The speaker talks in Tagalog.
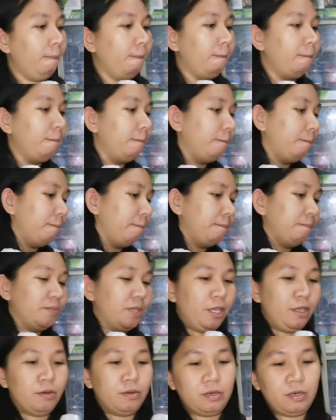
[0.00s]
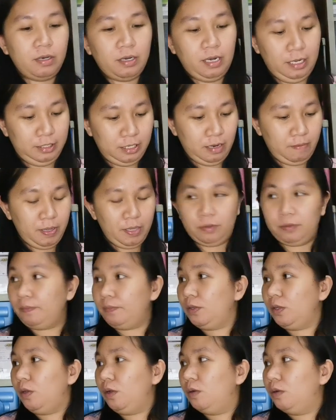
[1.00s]
mm, ayun, nasa na ba 'yon?
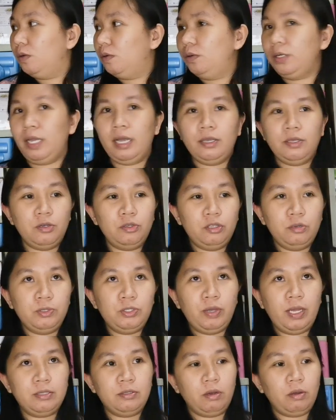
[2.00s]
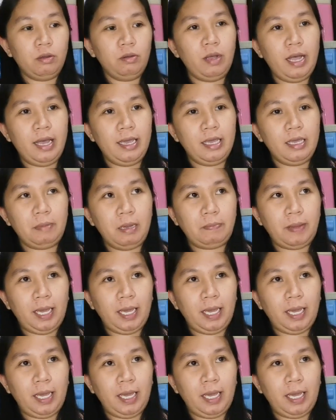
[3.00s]
Unang YouTube sweldo ko ay